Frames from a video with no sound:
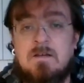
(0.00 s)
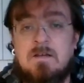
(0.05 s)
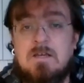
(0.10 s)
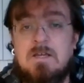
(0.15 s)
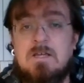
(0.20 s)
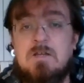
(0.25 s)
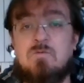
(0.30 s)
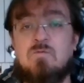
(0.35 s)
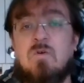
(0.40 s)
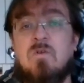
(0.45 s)

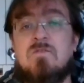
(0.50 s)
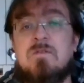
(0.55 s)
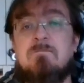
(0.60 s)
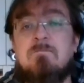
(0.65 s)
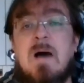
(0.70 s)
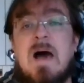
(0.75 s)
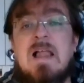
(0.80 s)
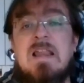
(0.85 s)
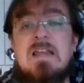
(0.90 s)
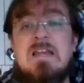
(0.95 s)
i nuovi
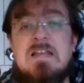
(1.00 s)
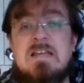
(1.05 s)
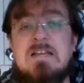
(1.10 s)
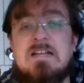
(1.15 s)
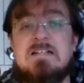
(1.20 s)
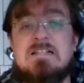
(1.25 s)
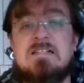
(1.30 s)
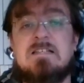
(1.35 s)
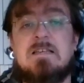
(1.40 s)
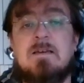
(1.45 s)
balli
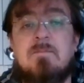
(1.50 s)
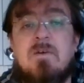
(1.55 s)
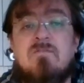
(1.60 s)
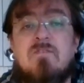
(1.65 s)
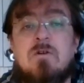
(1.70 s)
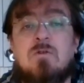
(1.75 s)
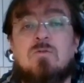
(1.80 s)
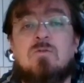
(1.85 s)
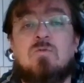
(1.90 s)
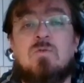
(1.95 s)
che si
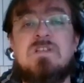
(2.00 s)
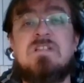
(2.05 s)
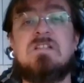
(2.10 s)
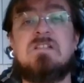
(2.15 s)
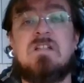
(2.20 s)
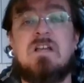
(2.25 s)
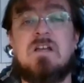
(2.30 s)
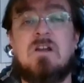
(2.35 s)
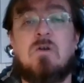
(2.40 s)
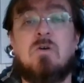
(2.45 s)
chiamavano
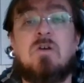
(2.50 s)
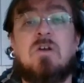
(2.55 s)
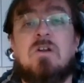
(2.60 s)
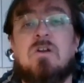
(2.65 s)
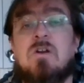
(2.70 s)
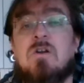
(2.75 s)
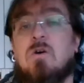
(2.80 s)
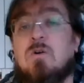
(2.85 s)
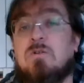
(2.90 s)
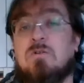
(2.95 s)
twist, rock and
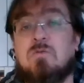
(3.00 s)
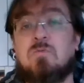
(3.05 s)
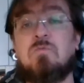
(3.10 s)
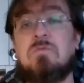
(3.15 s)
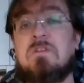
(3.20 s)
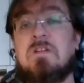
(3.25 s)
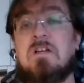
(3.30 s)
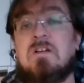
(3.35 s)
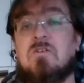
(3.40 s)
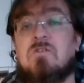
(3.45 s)
roll,
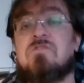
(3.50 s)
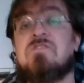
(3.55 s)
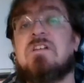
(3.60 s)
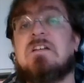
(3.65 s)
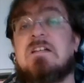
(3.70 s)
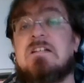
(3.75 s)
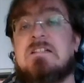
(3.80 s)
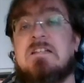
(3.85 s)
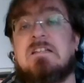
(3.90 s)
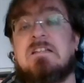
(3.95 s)
tutte cose
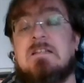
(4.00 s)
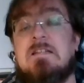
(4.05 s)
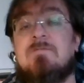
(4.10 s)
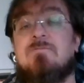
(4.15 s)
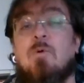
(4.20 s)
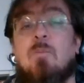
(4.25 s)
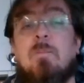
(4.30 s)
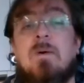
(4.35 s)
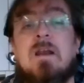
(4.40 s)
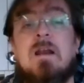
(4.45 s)
che
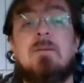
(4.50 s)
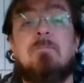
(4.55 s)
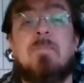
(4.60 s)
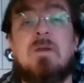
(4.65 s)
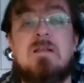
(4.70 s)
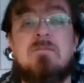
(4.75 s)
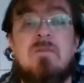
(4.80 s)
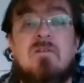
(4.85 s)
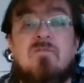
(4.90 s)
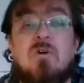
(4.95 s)
sentivo per la
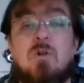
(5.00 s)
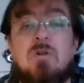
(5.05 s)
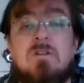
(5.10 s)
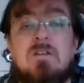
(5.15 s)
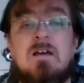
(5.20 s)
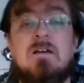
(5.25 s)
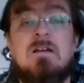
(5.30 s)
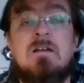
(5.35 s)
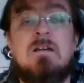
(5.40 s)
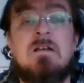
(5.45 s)
prima
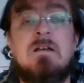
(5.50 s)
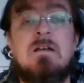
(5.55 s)
volta.